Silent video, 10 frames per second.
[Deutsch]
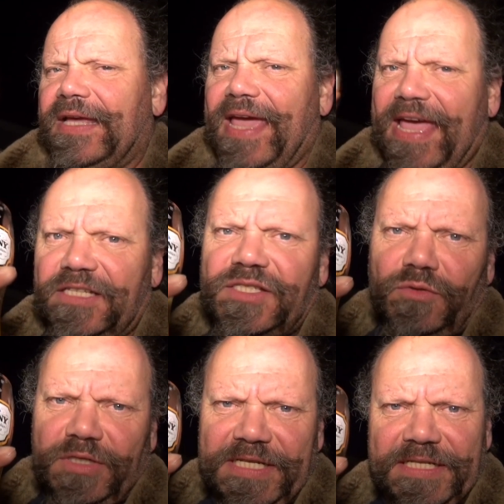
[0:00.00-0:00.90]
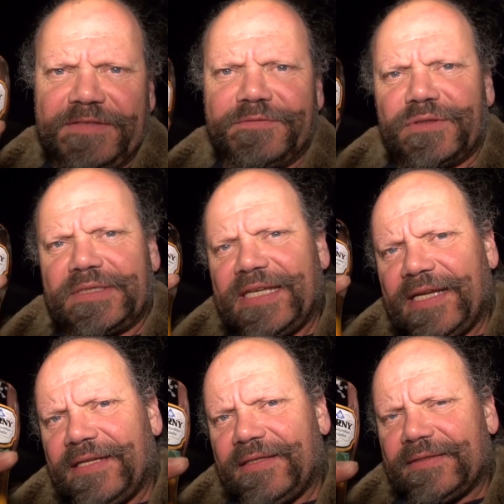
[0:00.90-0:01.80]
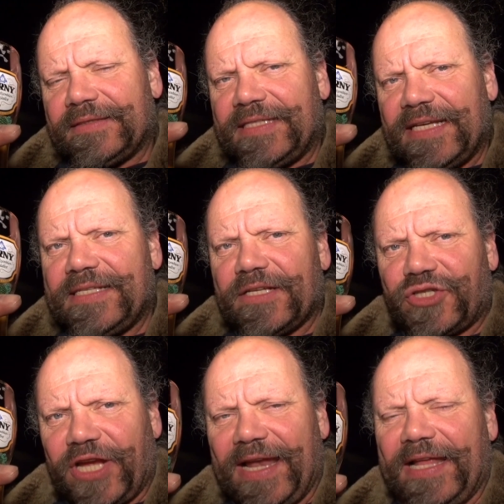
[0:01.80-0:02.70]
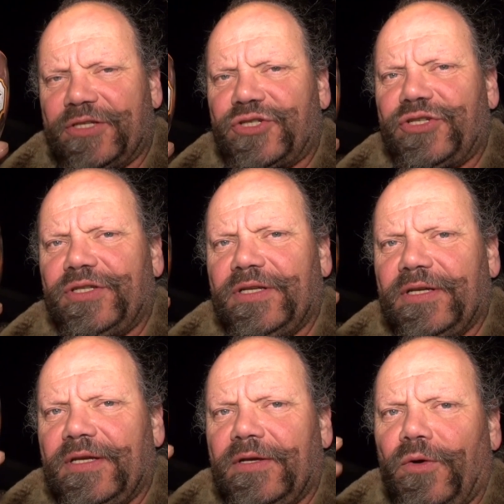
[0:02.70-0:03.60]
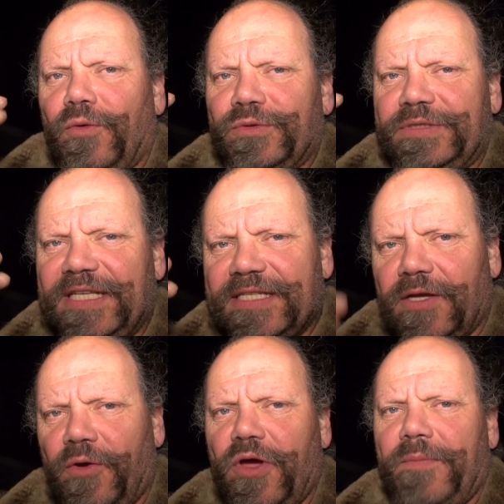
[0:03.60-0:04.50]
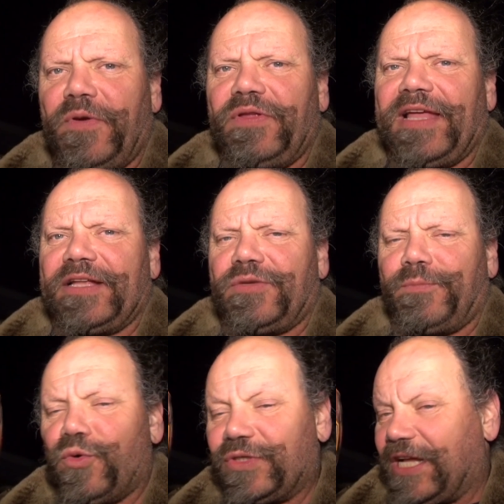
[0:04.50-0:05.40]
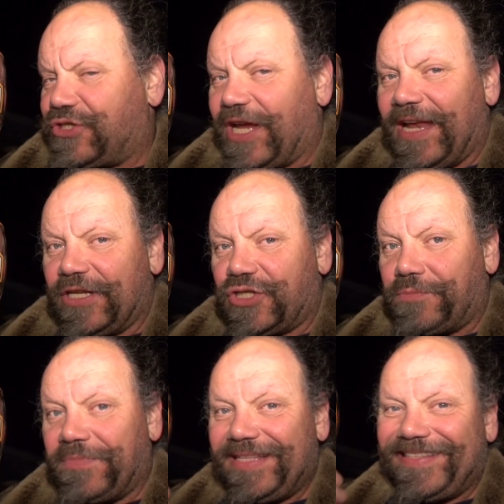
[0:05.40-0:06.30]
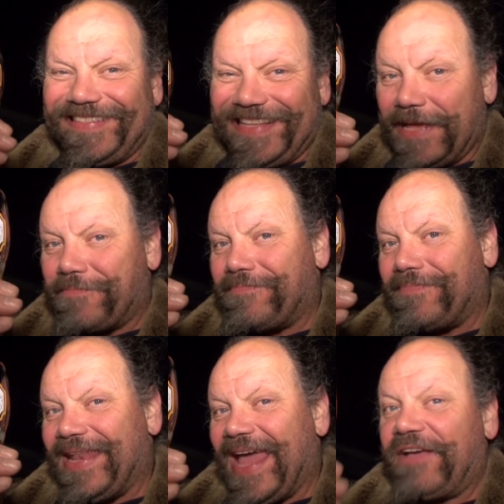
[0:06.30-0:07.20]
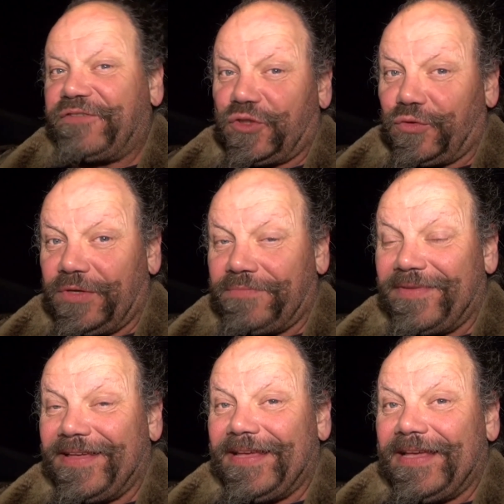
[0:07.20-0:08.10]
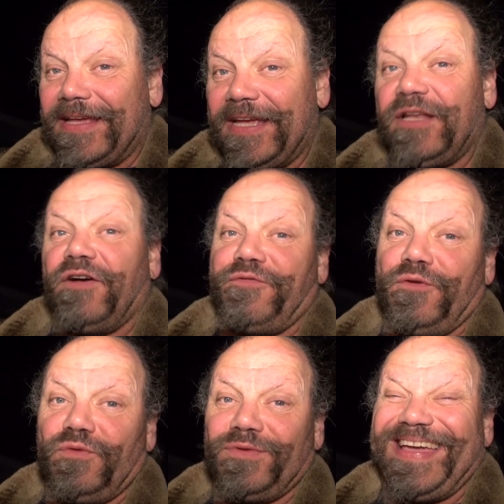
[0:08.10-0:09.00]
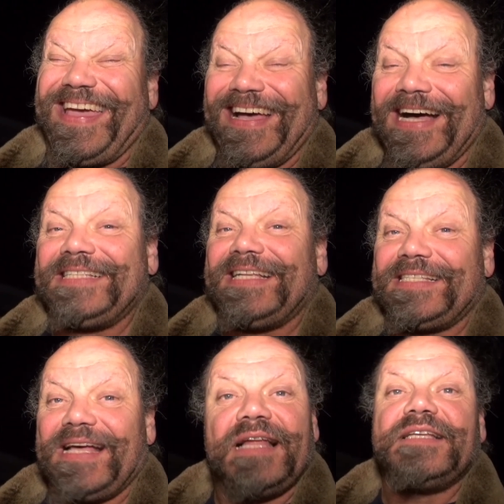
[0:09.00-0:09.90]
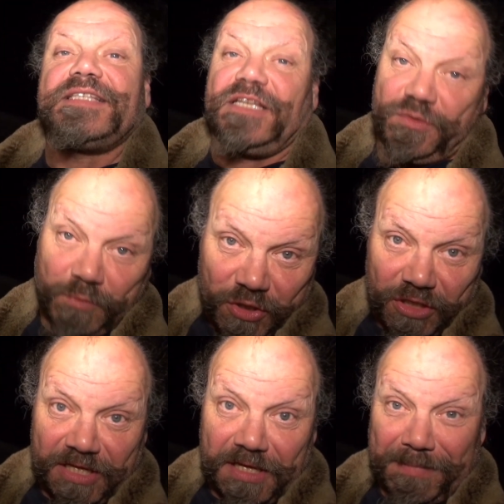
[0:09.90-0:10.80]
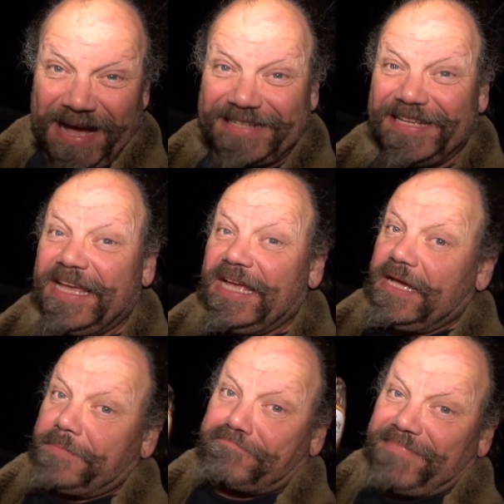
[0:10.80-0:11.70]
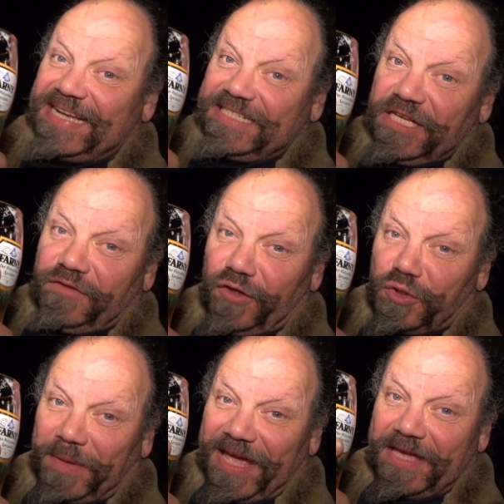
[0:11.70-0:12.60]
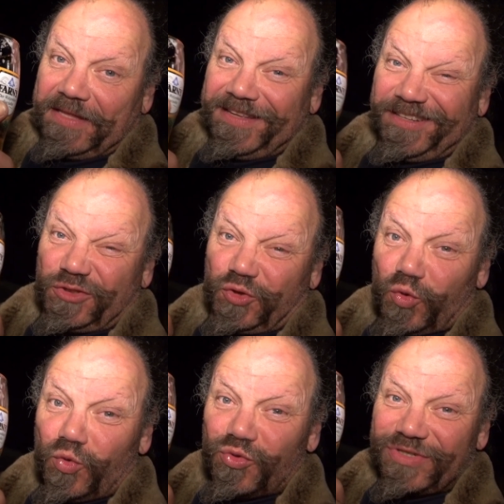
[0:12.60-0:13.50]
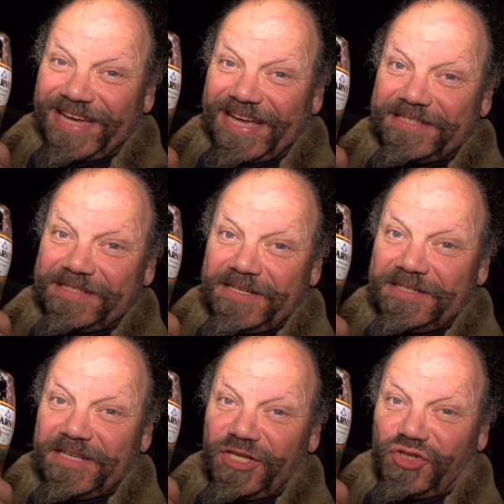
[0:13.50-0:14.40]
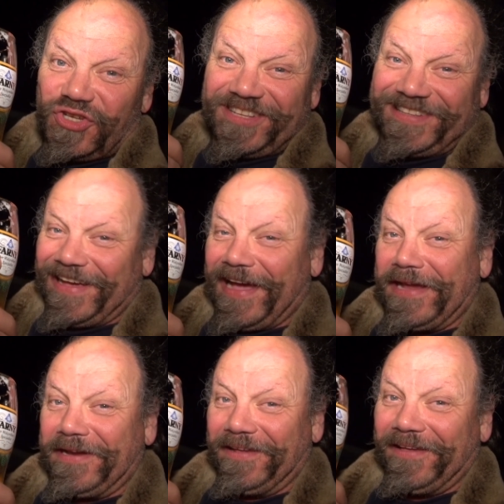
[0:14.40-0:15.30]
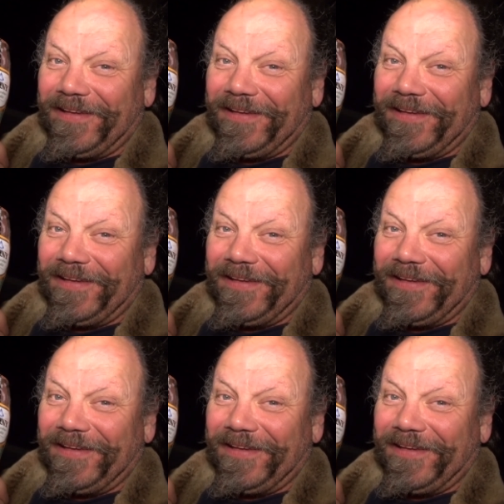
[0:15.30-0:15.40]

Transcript: Erst durch ihn ging diese Challenge und dieser Höhepunkt der, Punkt der Challenge mit dem Livestream in Erfüllung. Er hat das alles erst möglich gemacht. Max, ich verspreche dir, du gehst in die Geschichte ein.